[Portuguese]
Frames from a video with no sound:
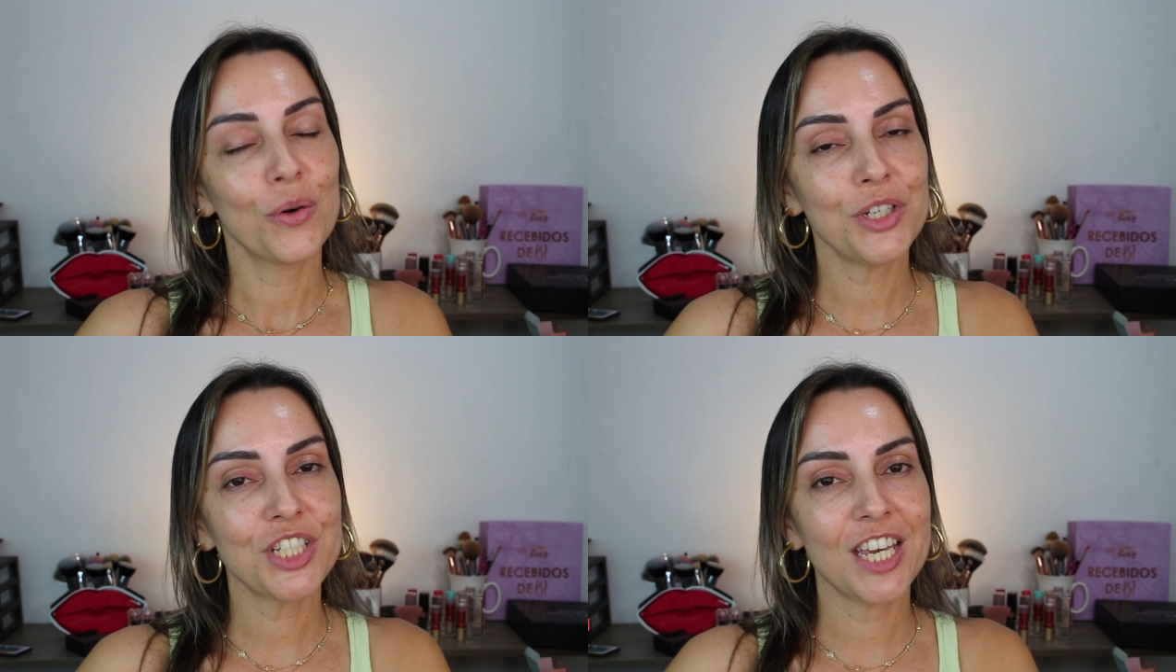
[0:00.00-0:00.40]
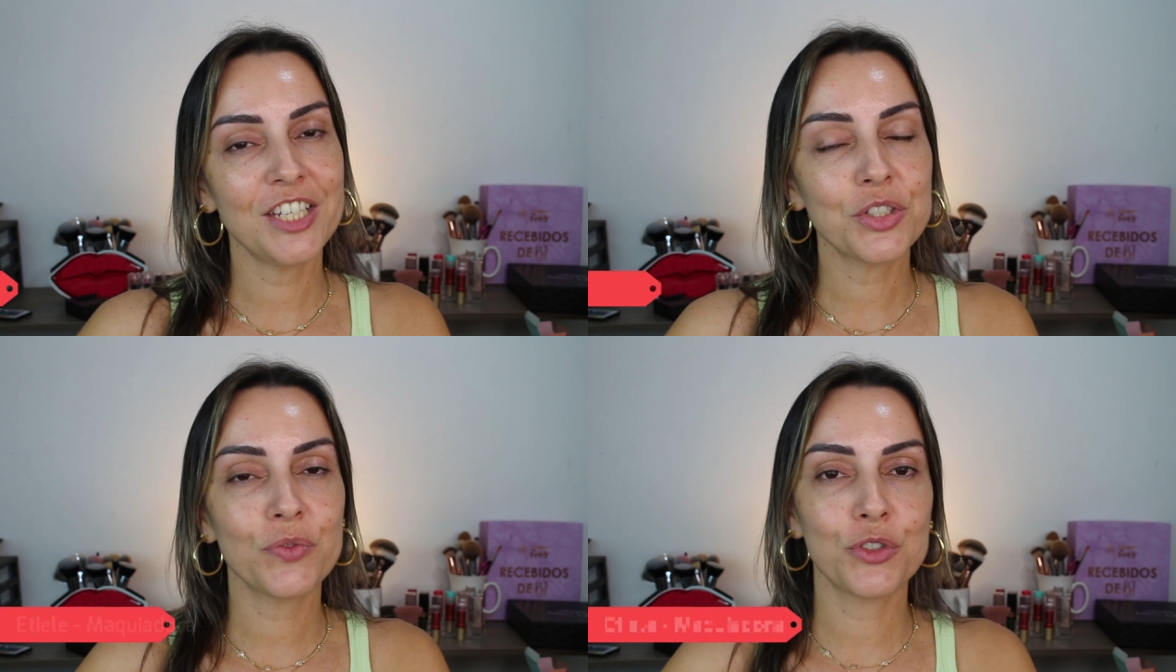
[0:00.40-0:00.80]
Oi
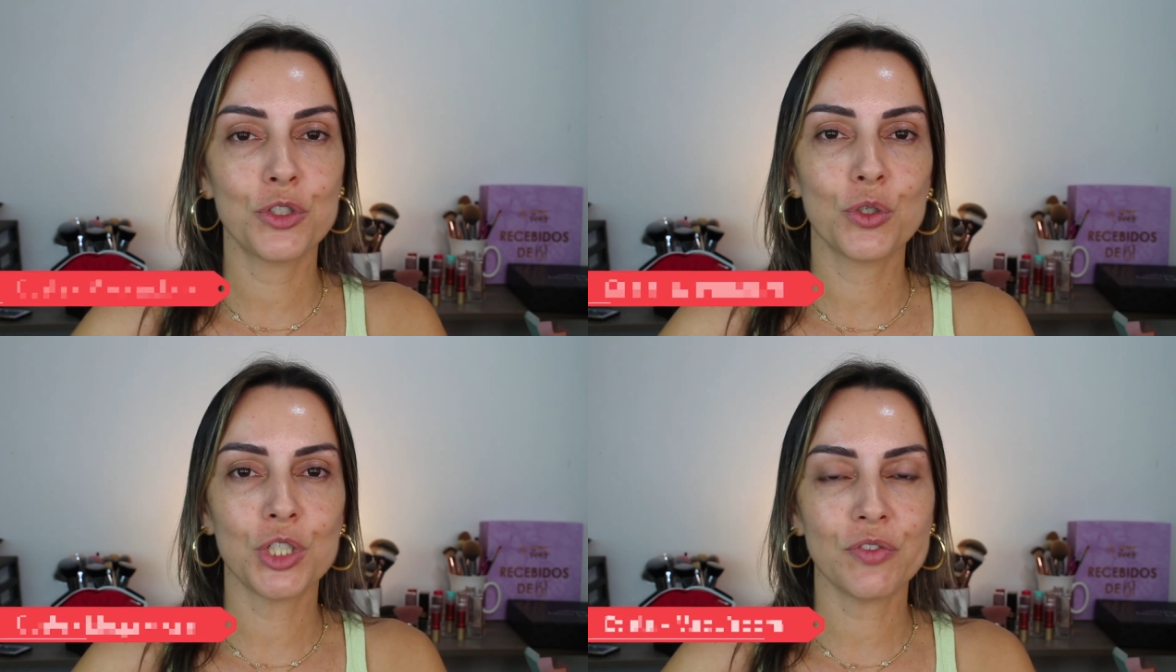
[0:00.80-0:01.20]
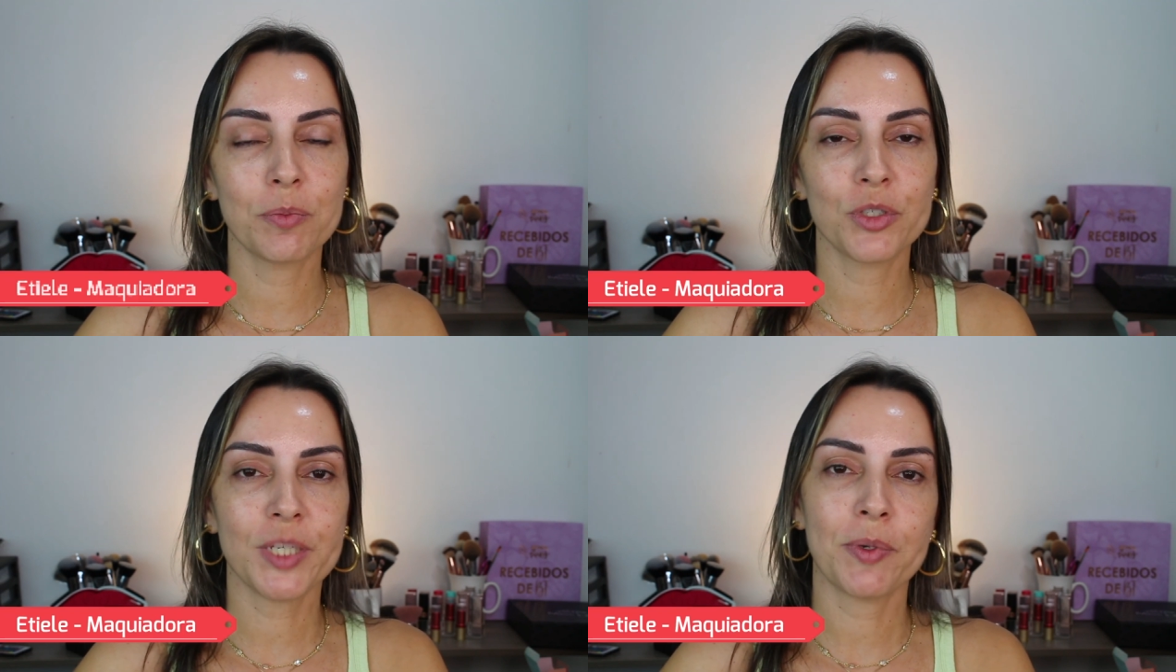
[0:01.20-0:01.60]
gente, no vídeo de hoje vim
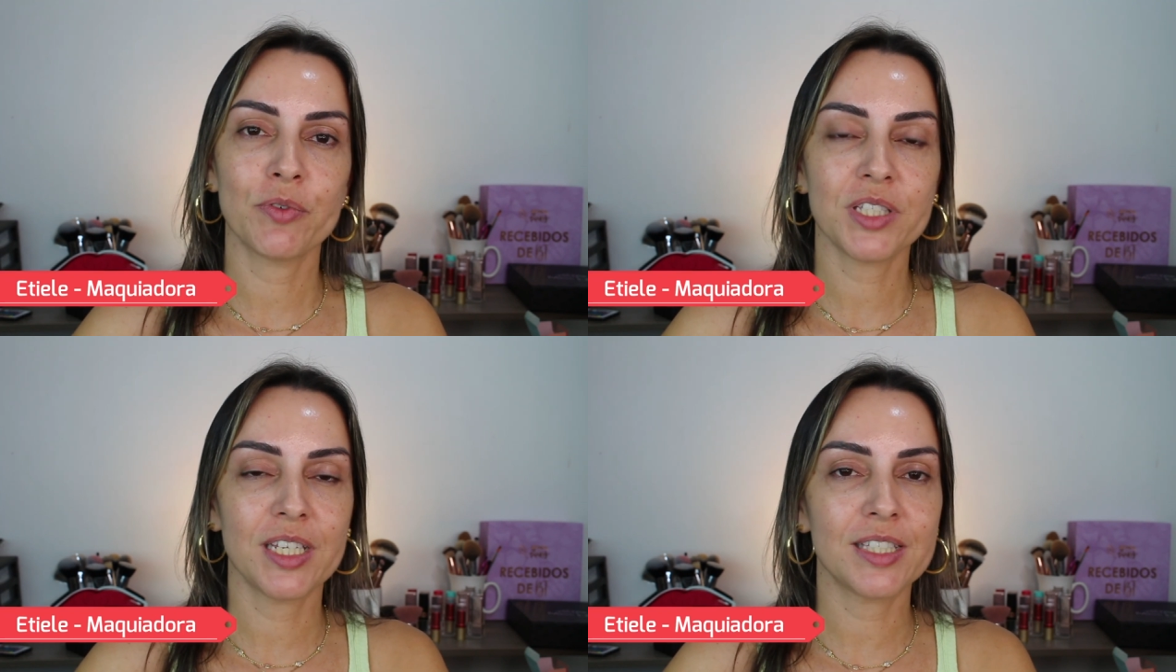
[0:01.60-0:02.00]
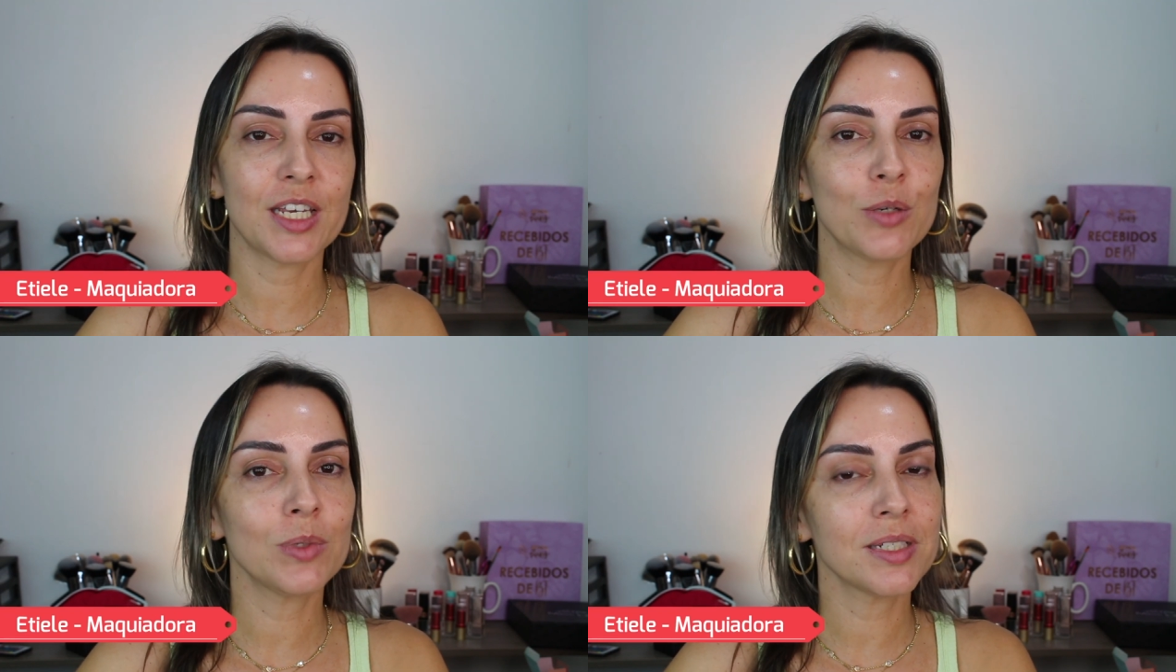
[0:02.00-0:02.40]
mostrar pra vocês
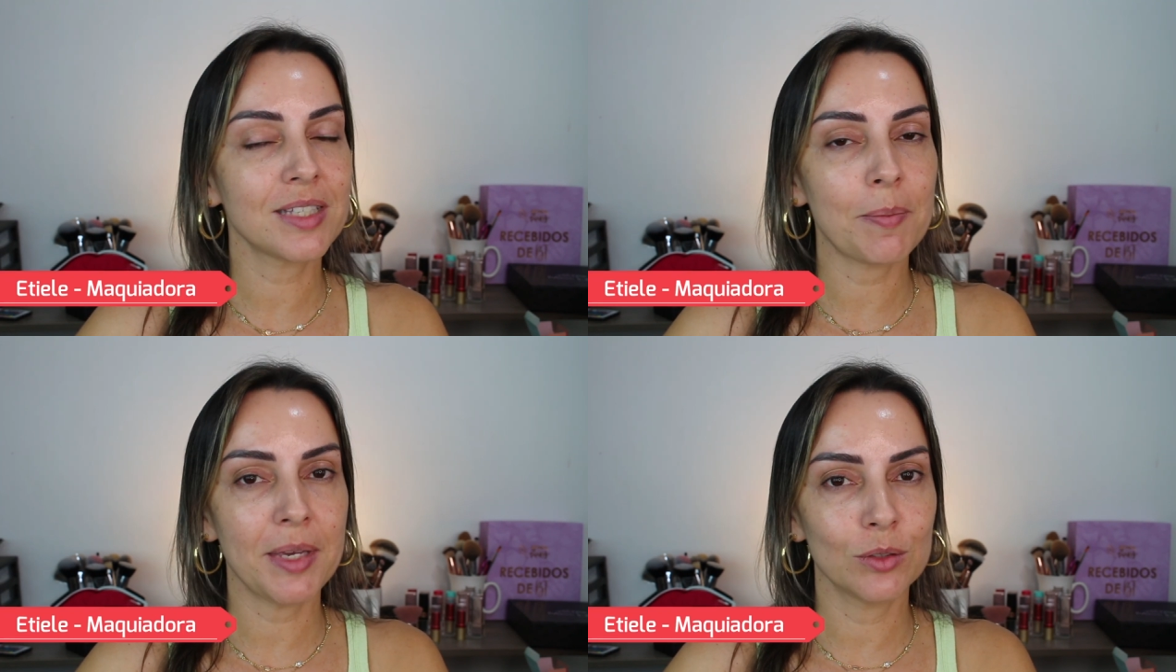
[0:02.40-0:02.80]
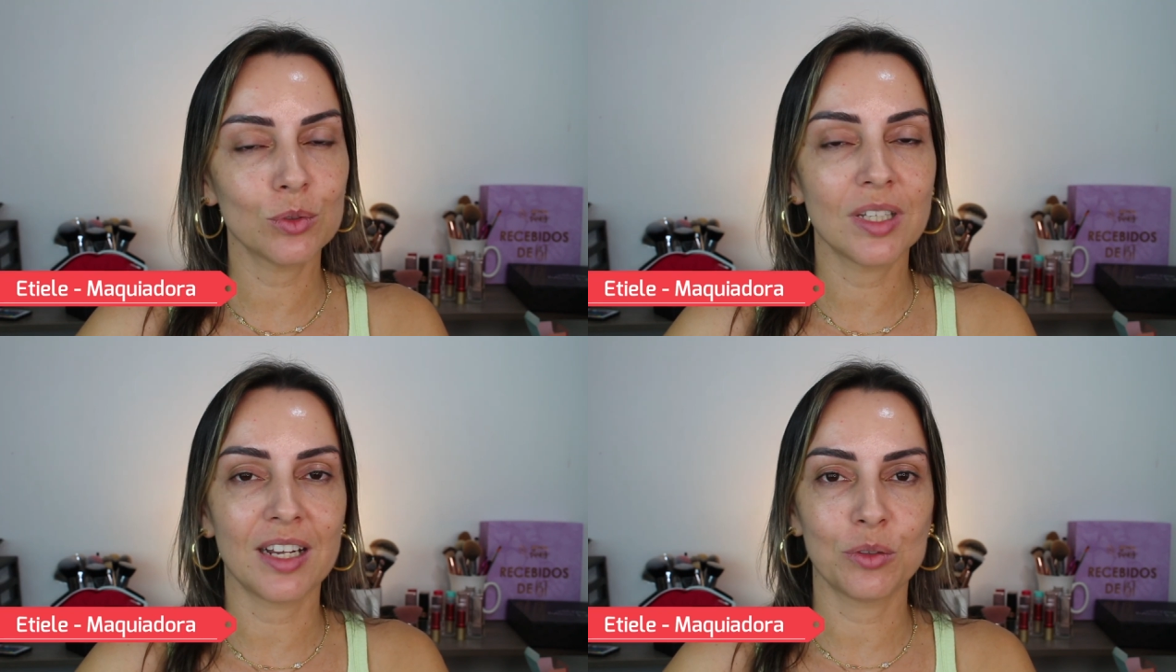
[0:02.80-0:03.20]
aí um
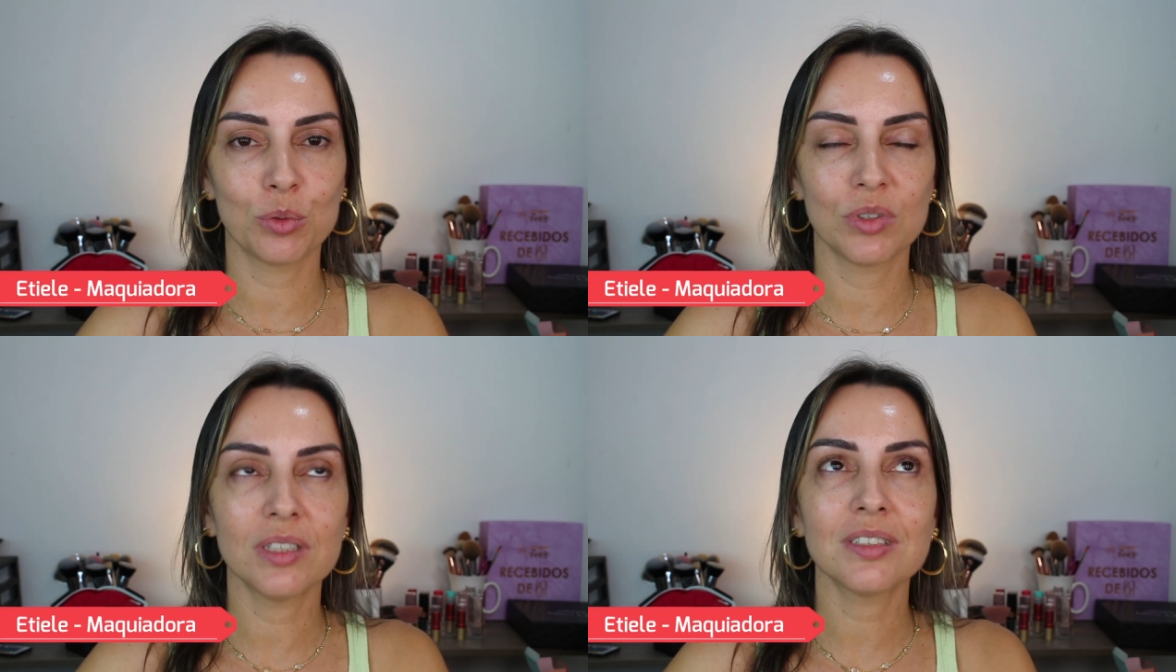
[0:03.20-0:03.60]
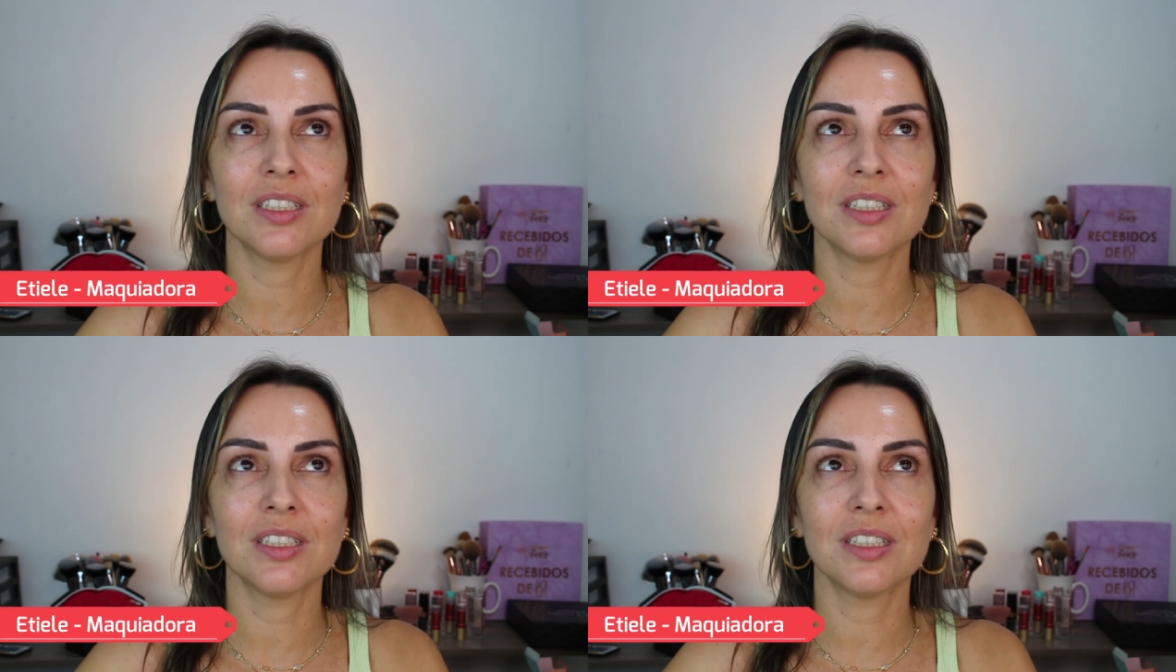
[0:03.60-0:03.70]
lançamento da Natura,